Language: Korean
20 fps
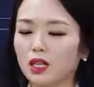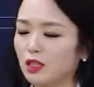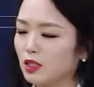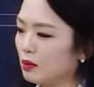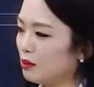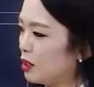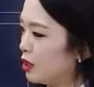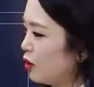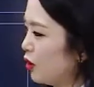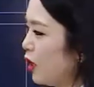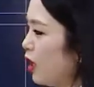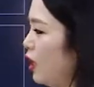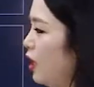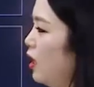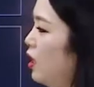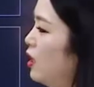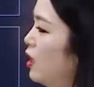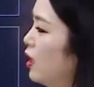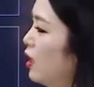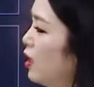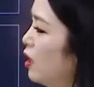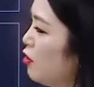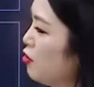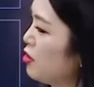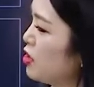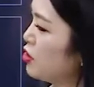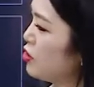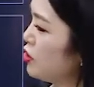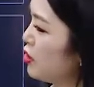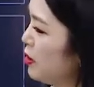지금 그렇게 이야기를 하고
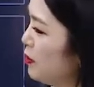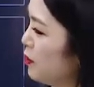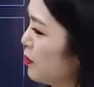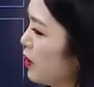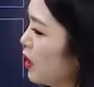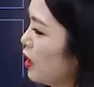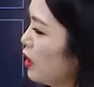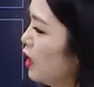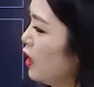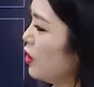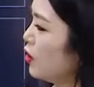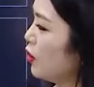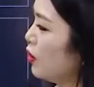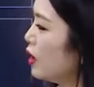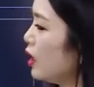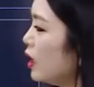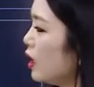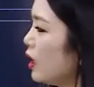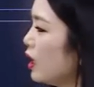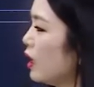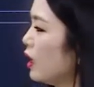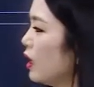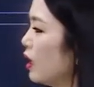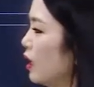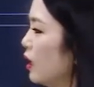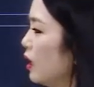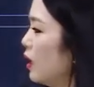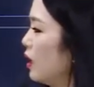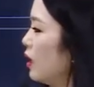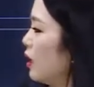있죠?
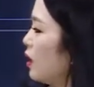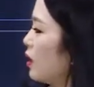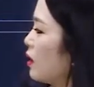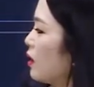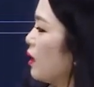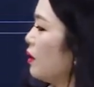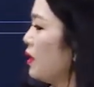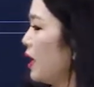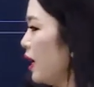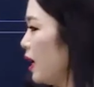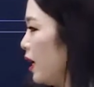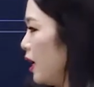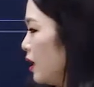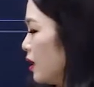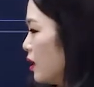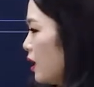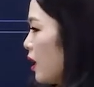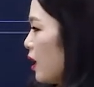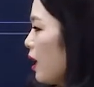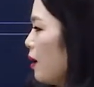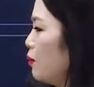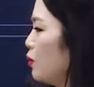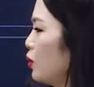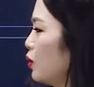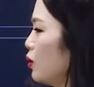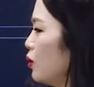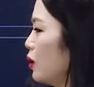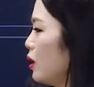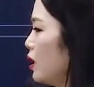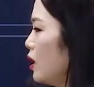그랬더니우演자
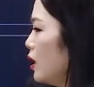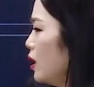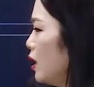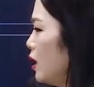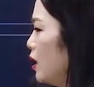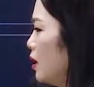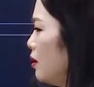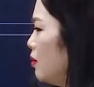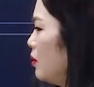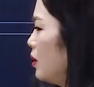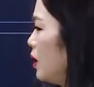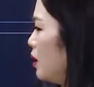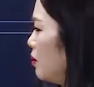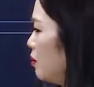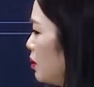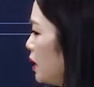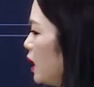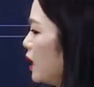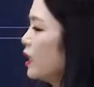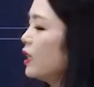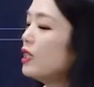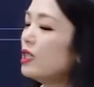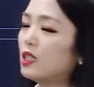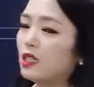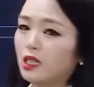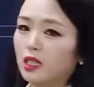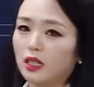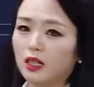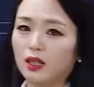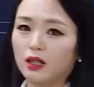감독님, 님비의
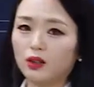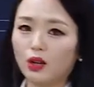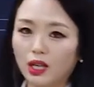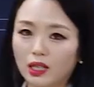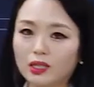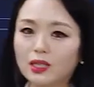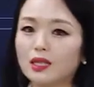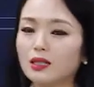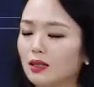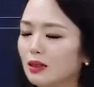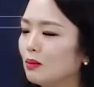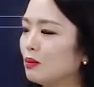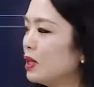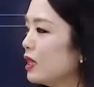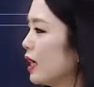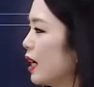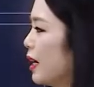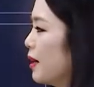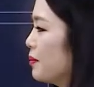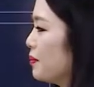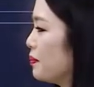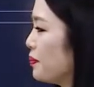커치 괜찮습니다.